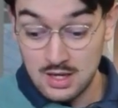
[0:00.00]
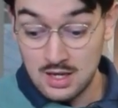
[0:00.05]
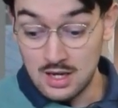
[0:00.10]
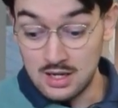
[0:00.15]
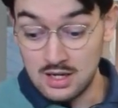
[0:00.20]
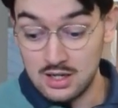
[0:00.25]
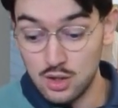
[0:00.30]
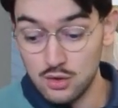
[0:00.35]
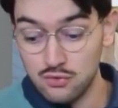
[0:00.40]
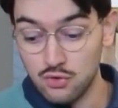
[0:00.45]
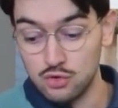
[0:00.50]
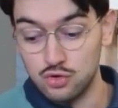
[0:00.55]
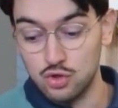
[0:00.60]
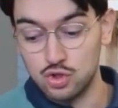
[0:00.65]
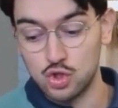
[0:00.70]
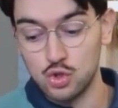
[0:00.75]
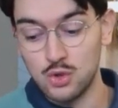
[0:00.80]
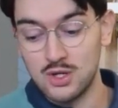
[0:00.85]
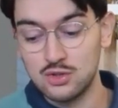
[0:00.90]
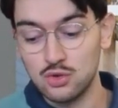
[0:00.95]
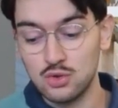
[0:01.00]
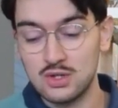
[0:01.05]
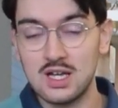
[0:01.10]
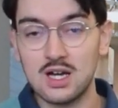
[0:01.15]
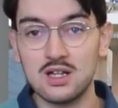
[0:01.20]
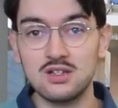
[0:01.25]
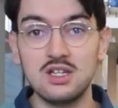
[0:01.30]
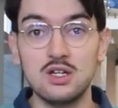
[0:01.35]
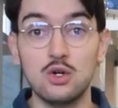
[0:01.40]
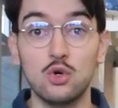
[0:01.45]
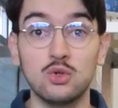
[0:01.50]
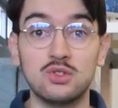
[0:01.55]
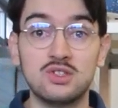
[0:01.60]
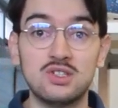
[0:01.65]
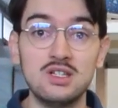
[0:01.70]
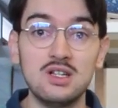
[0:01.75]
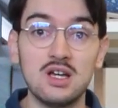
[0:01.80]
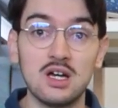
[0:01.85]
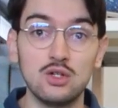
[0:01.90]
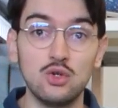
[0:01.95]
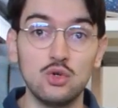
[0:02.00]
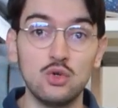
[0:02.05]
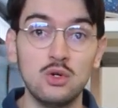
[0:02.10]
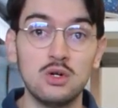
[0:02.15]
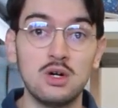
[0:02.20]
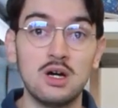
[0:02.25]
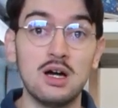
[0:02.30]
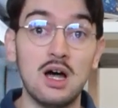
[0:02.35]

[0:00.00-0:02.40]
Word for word: Elle est l'œuvre de Jonathan Garnier au scénario,